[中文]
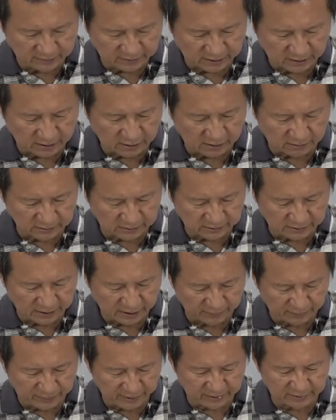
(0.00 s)
刚好是
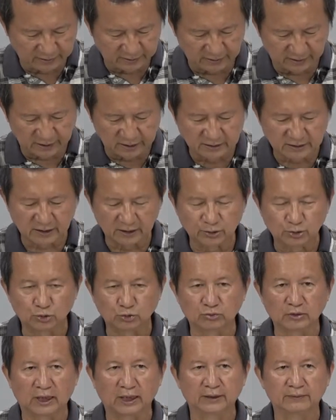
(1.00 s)
两边延伸
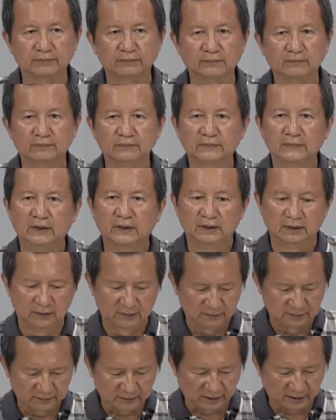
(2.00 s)
出来，
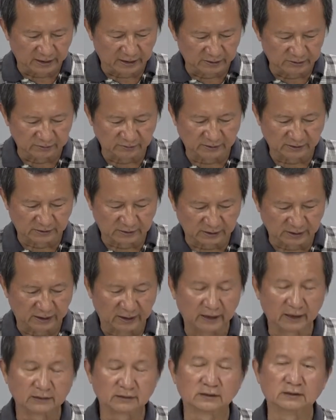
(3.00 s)
大概就是这个
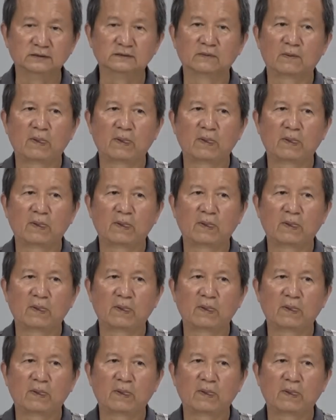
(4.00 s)
样子。